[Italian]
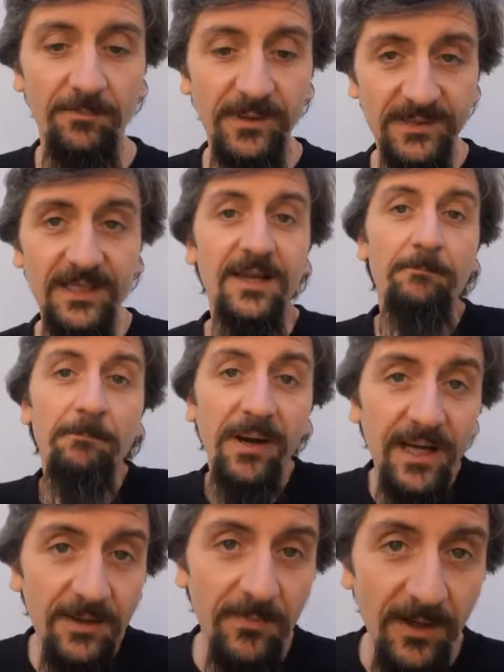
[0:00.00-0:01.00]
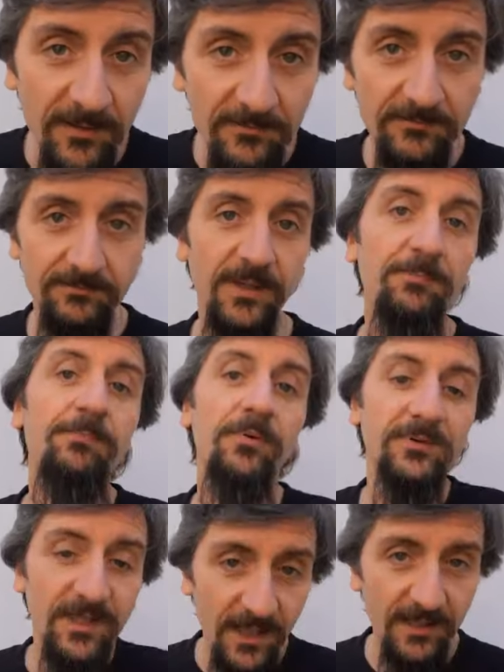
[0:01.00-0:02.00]
la battaglia è prima per
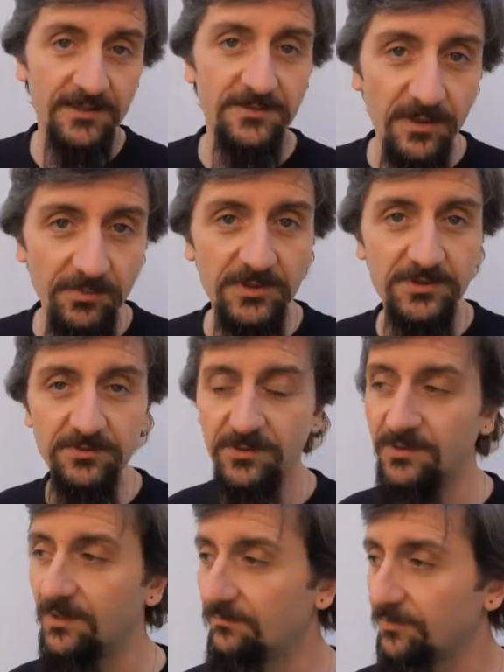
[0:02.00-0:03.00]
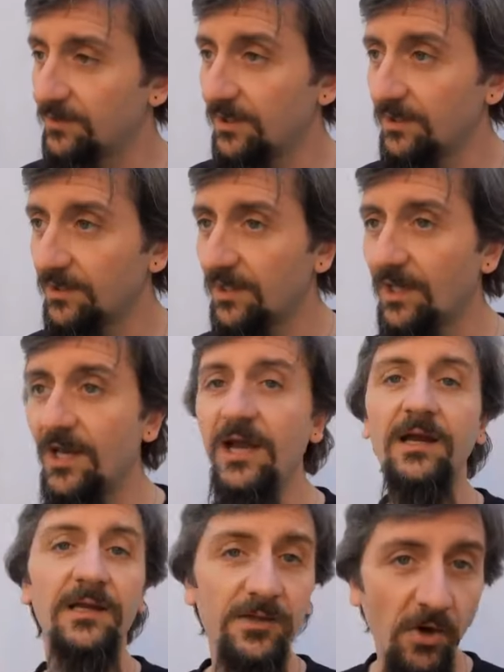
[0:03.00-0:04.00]
portare insomma, persone a votare e
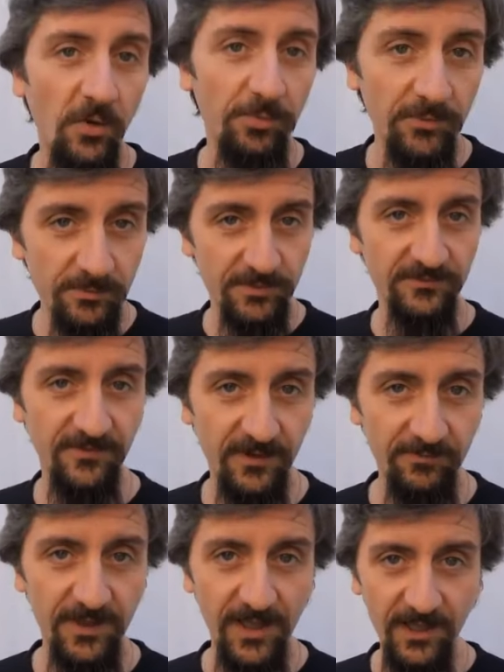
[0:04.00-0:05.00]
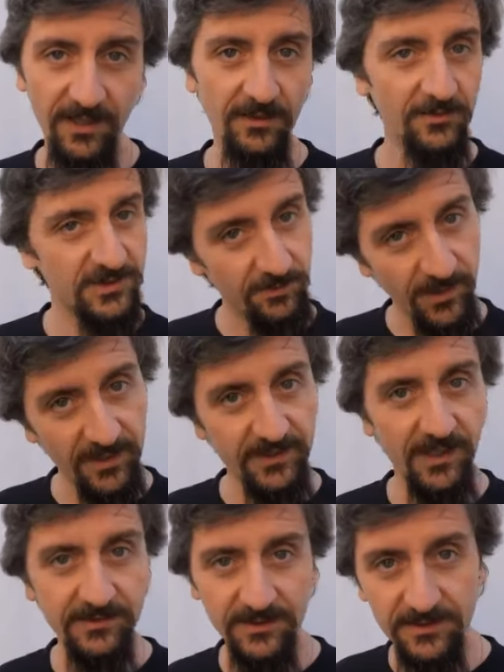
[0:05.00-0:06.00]
anche dopo, per fare in maniera che non si
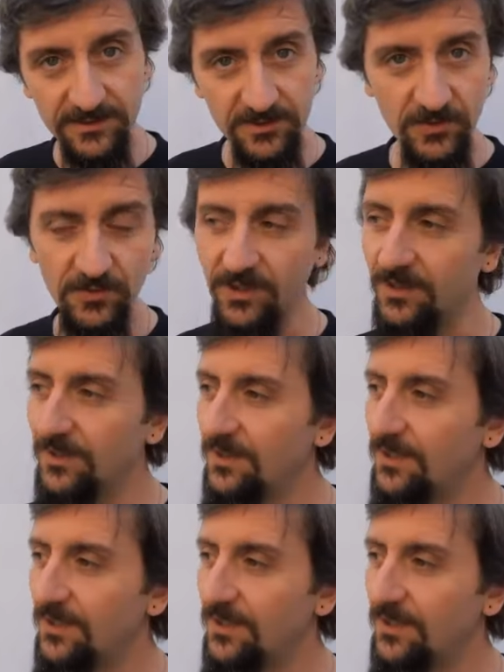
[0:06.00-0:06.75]
perda l'attenzione